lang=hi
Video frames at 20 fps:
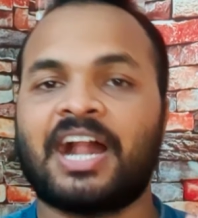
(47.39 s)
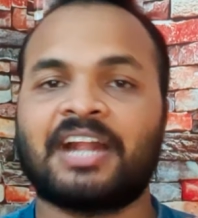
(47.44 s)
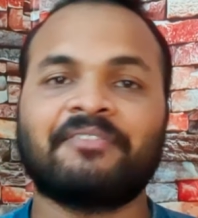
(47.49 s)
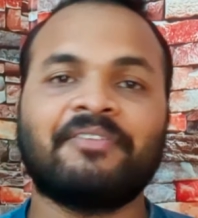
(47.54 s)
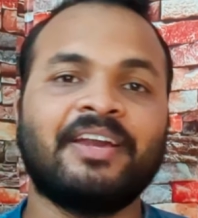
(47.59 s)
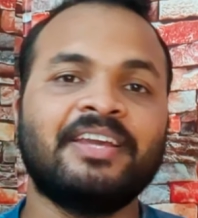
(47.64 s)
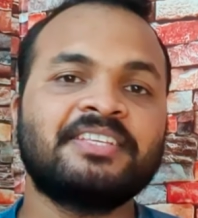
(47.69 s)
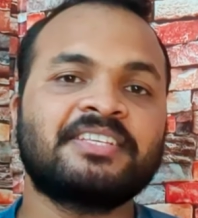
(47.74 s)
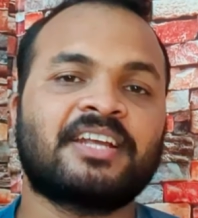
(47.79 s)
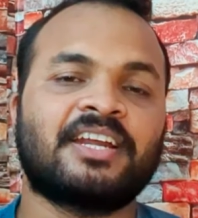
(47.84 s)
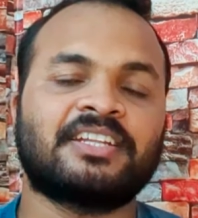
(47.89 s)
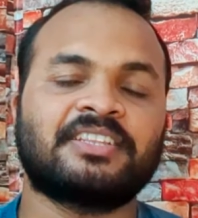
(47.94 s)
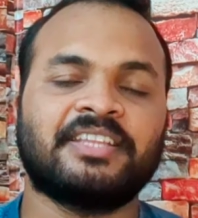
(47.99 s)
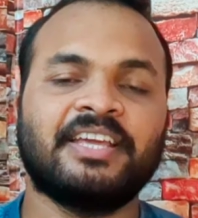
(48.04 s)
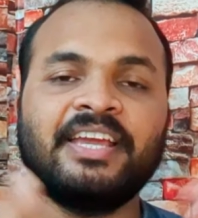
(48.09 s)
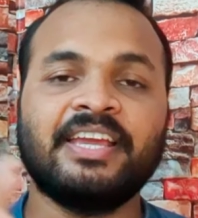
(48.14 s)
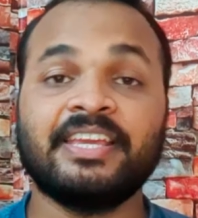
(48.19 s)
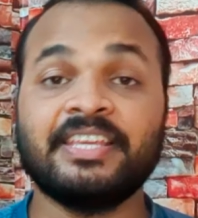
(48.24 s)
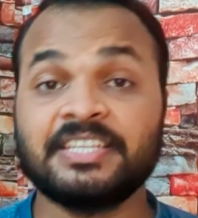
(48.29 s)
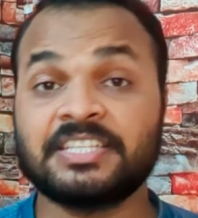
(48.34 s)
एडवाइस
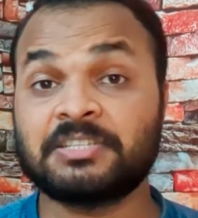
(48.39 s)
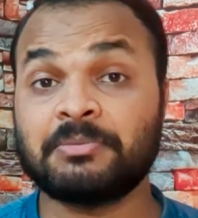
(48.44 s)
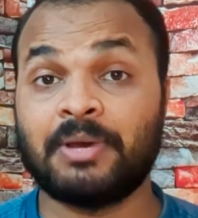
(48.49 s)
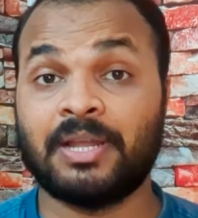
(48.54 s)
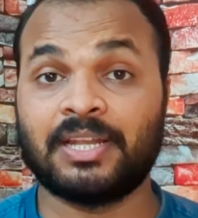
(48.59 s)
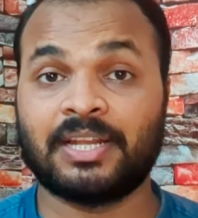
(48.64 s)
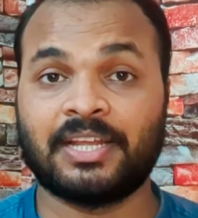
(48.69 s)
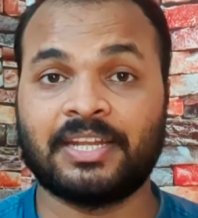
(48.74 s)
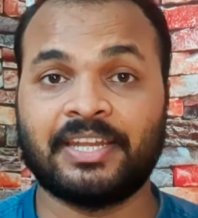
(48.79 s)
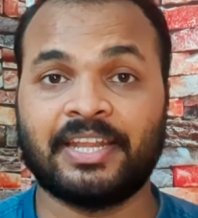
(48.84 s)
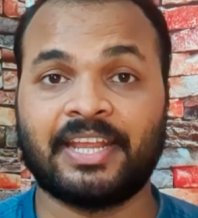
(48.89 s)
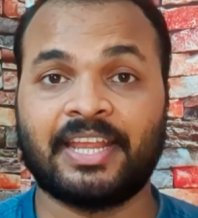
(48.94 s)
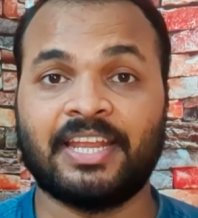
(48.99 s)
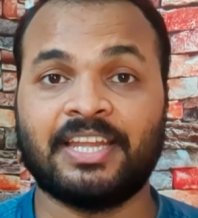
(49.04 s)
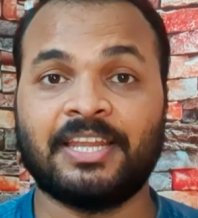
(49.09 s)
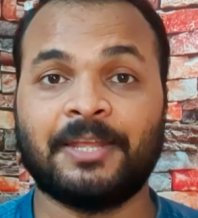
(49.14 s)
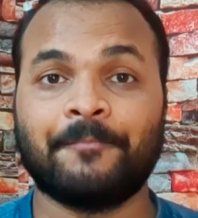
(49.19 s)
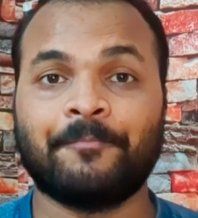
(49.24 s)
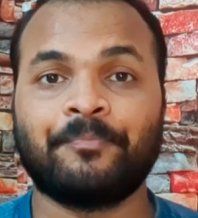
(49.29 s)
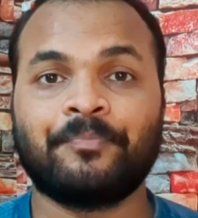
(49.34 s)
करते हैं इस्तेमाल करने
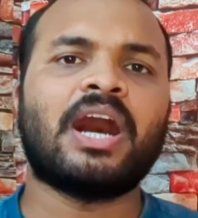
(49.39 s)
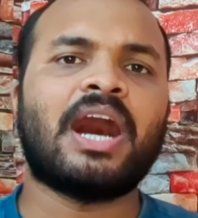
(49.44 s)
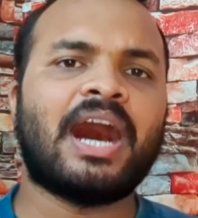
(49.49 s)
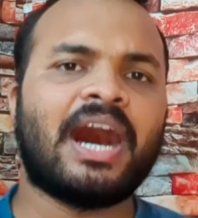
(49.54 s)
के लिए